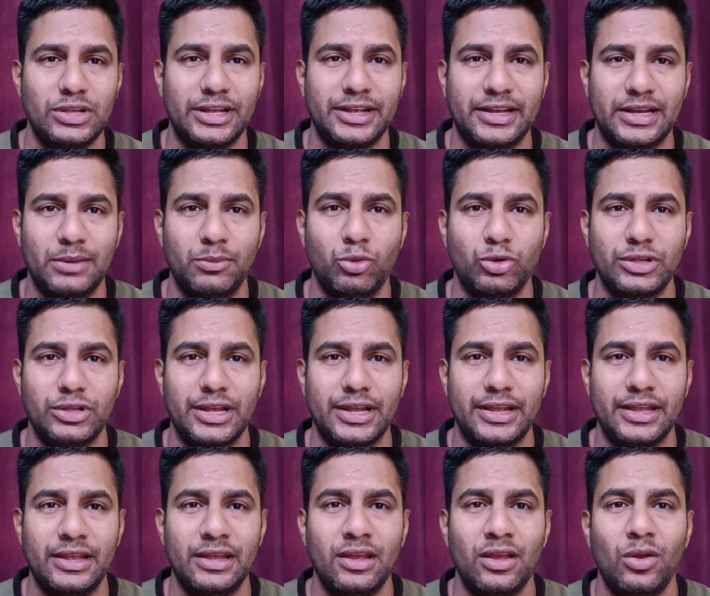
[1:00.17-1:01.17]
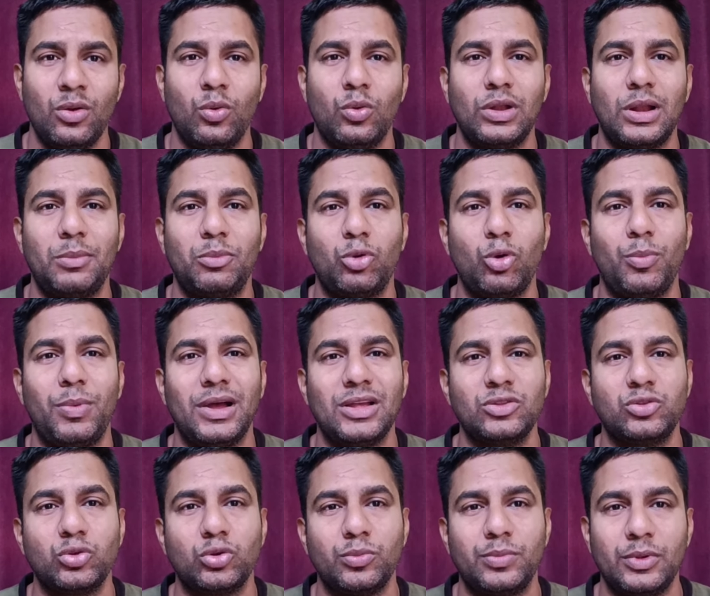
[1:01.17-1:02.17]
हो जाएगी कम हो जाएगी और आपको
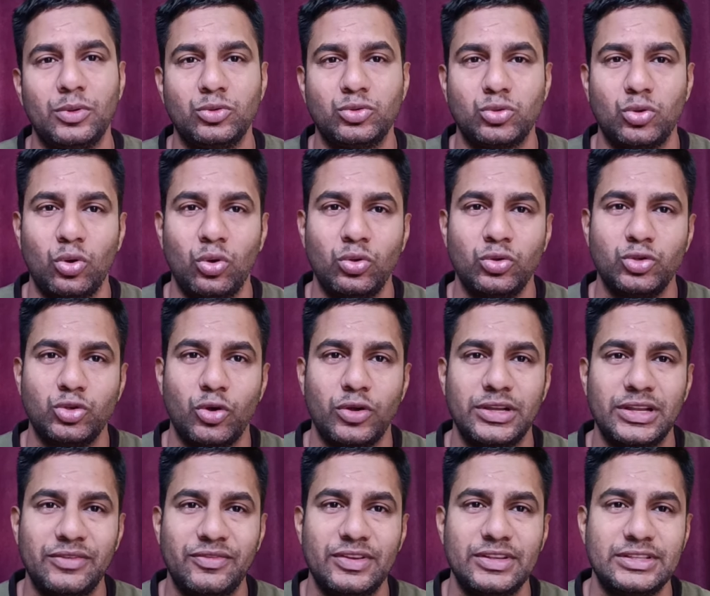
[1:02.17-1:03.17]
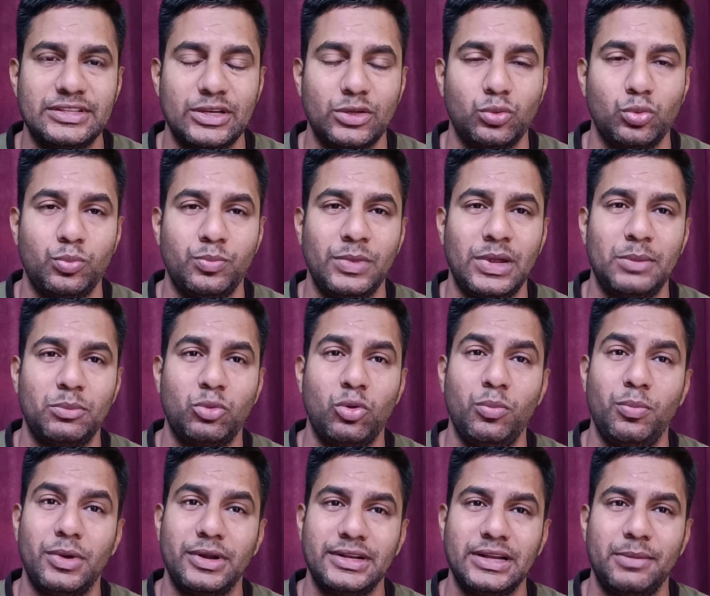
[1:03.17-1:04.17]
पाँच सौ रुपये उसको ज्वाइनिंग फीस के रूप में
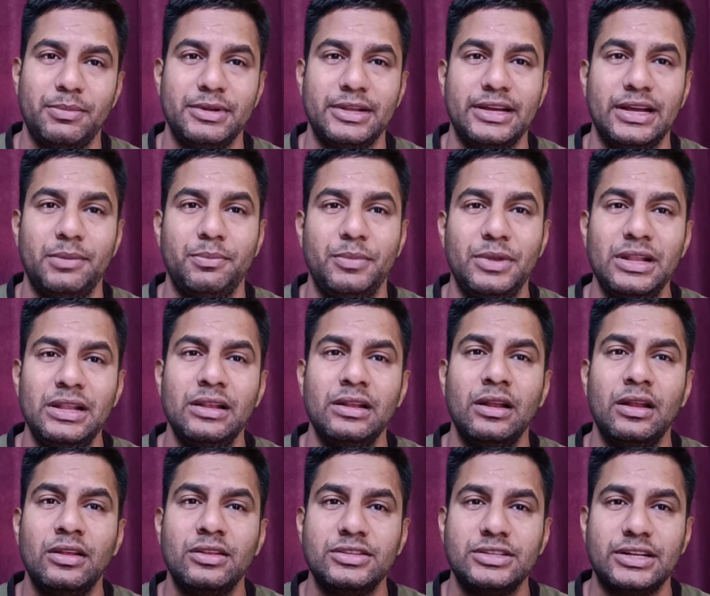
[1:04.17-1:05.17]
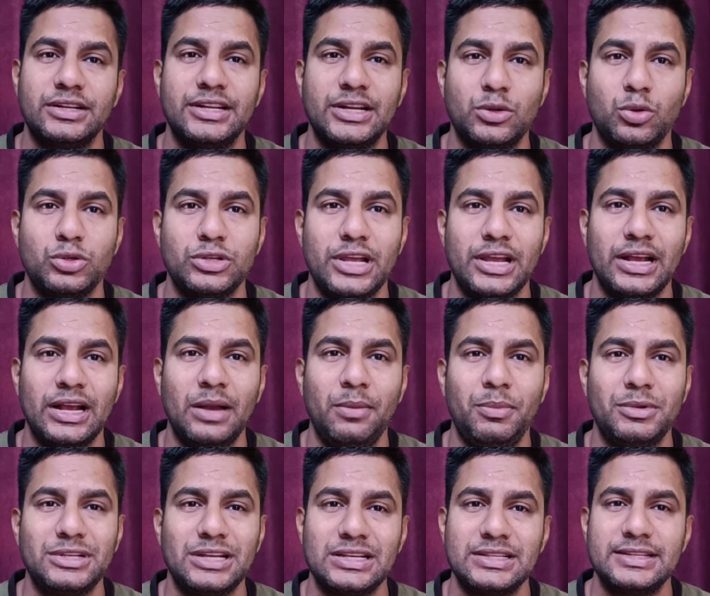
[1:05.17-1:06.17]
आपको भरना पड़ेगा बिल जनरेट हो जाएगा
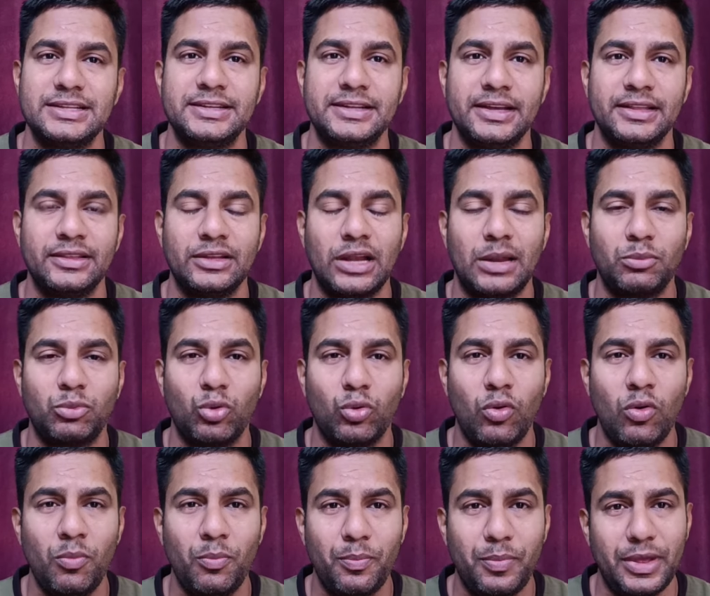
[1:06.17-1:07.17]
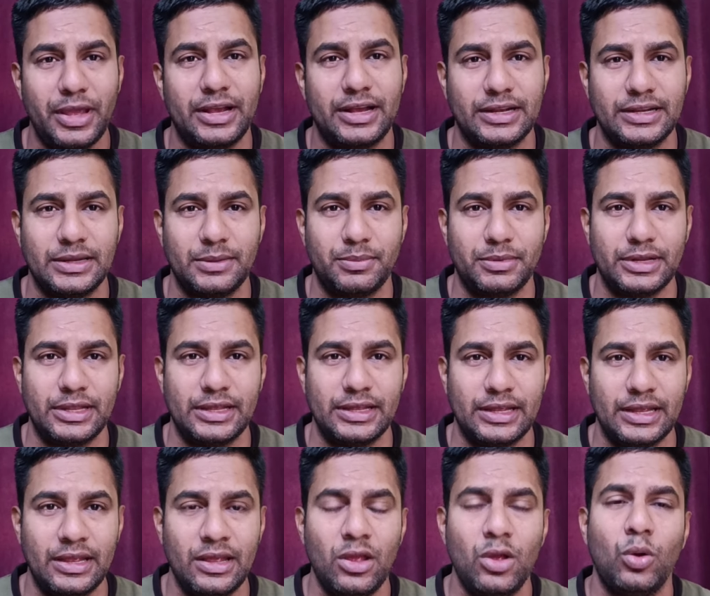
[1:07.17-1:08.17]
पचास दिन के अंदर आपको पे करने
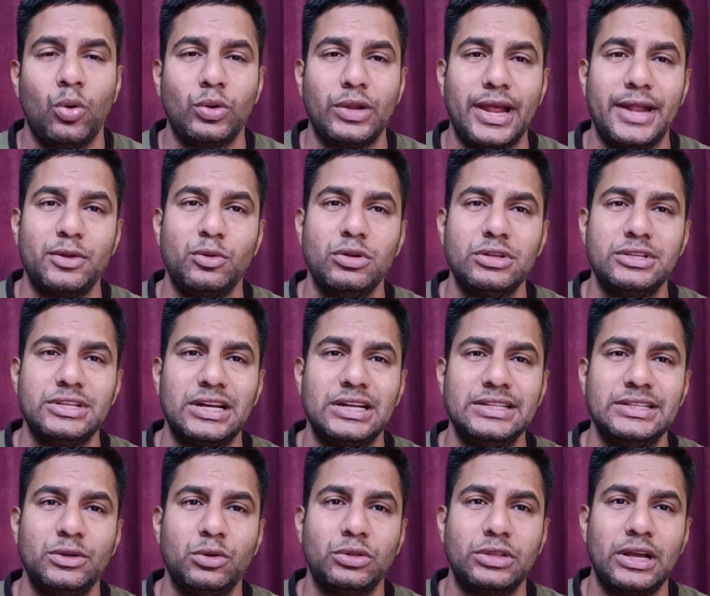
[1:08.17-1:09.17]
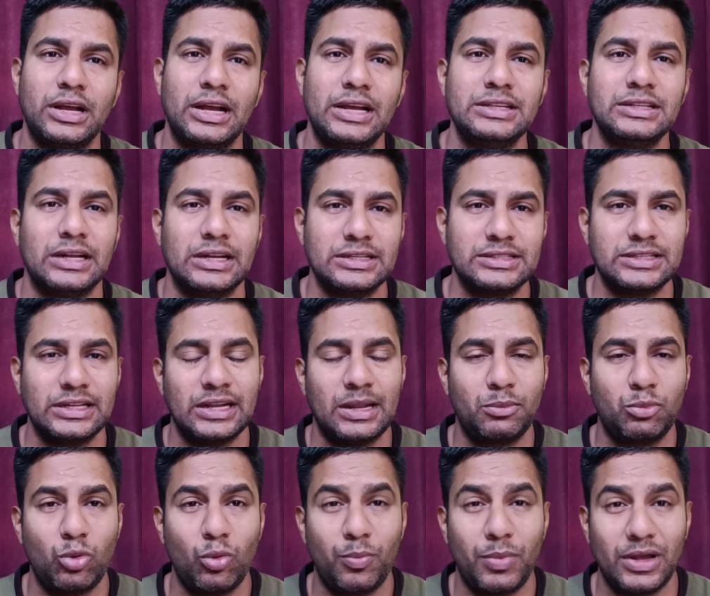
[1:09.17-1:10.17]
पड़ेंगे और एनुअल चार्ज ये होता है हर साल
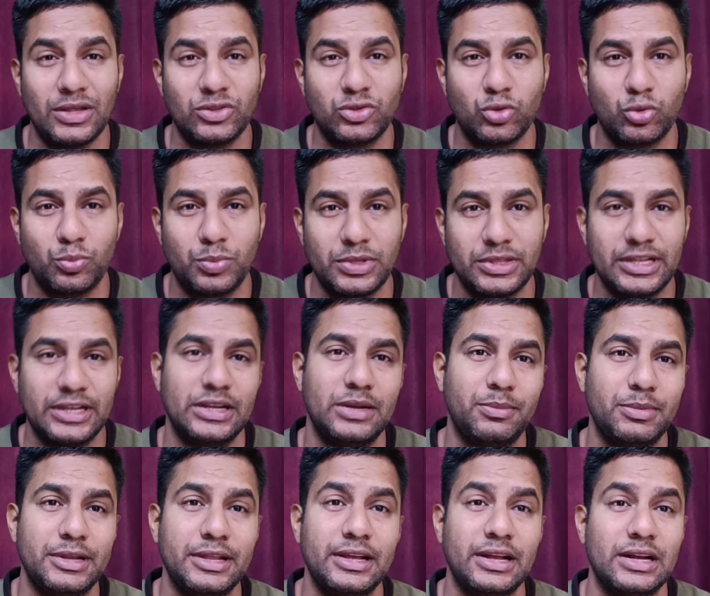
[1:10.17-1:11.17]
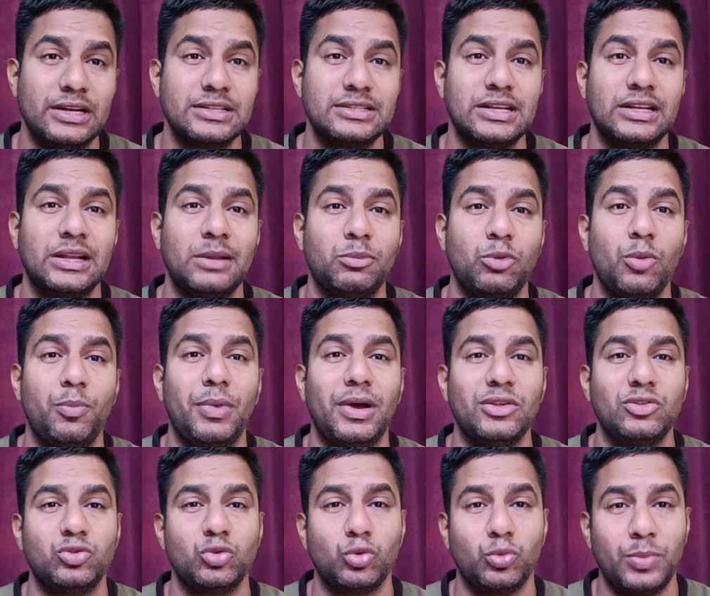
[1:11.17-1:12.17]
आपको पांच सौ रुपये देने पड़ेगा हर साल आपको
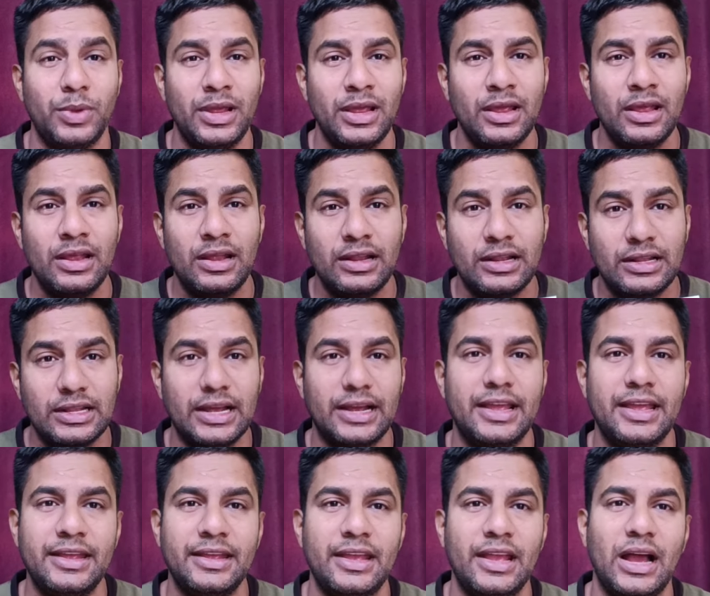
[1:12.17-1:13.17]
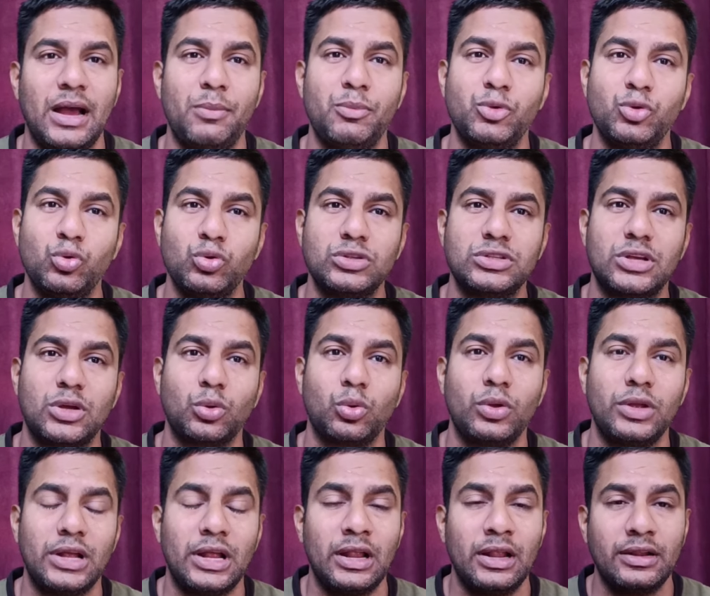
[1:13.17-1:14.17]
पांच सौ रुपये लगेंगे आप यूज
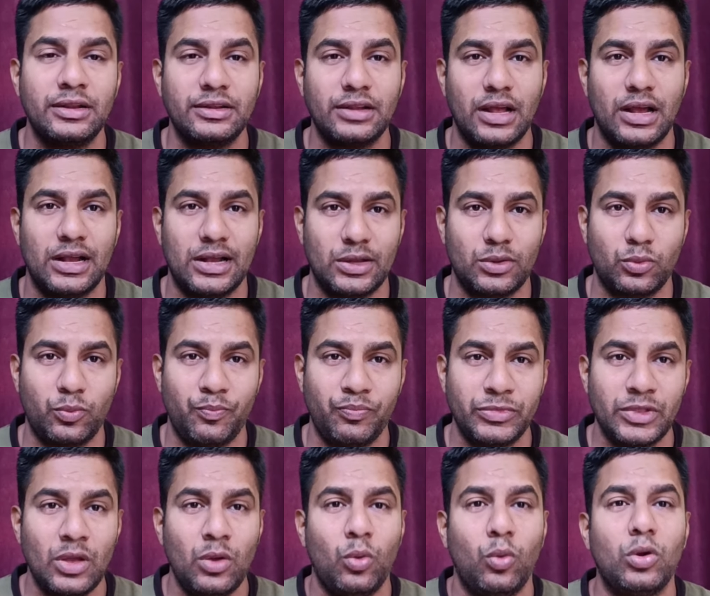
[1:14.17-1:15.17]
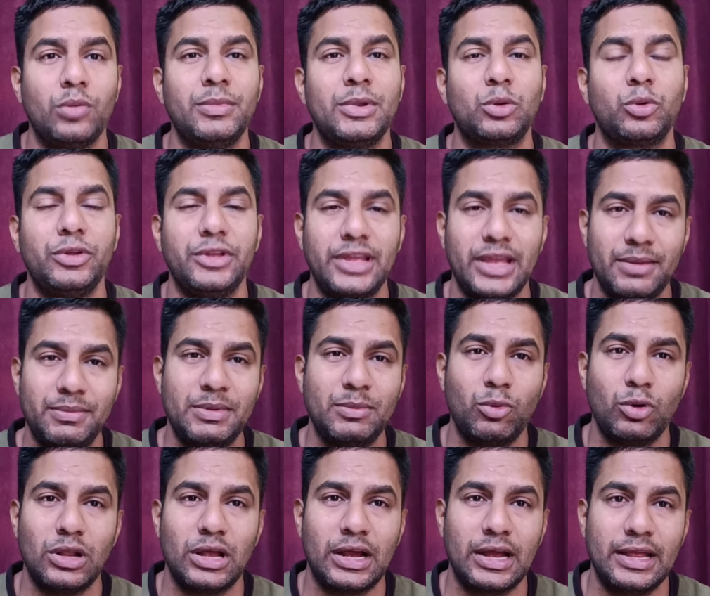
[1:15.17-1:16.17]
करो या ना करो और मेरे को ये भी
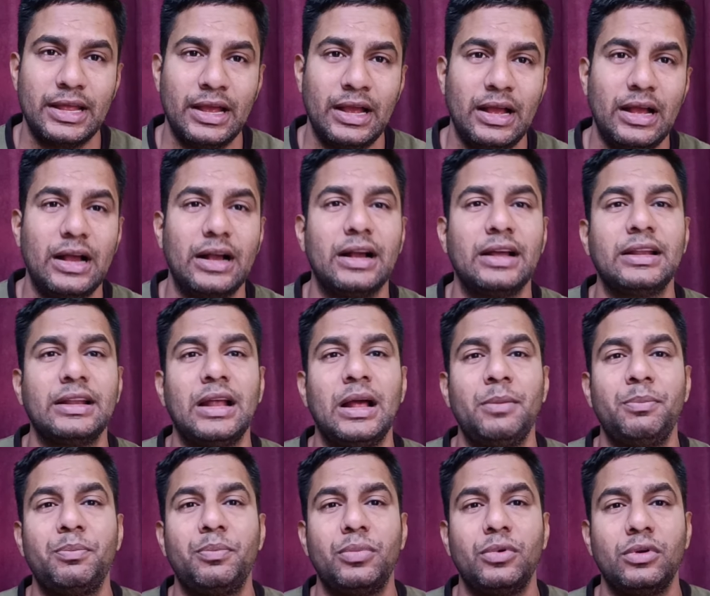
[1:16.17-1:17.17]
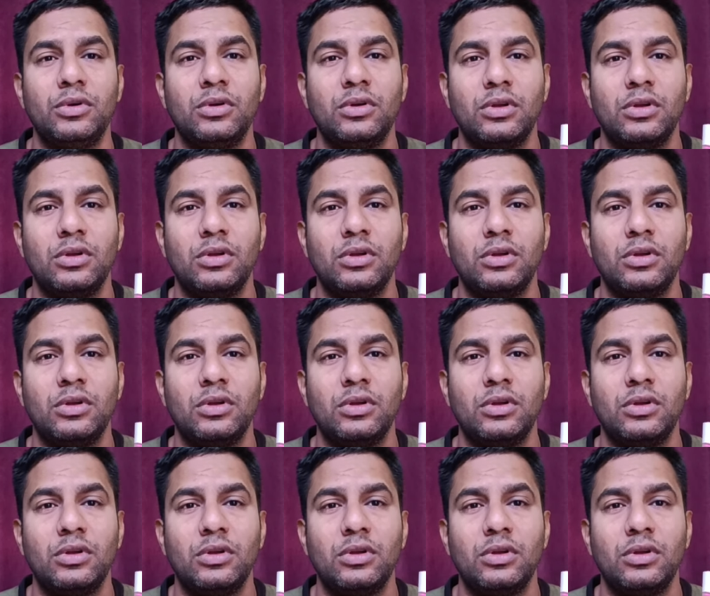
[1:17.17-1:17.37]
बोला गया अगर आप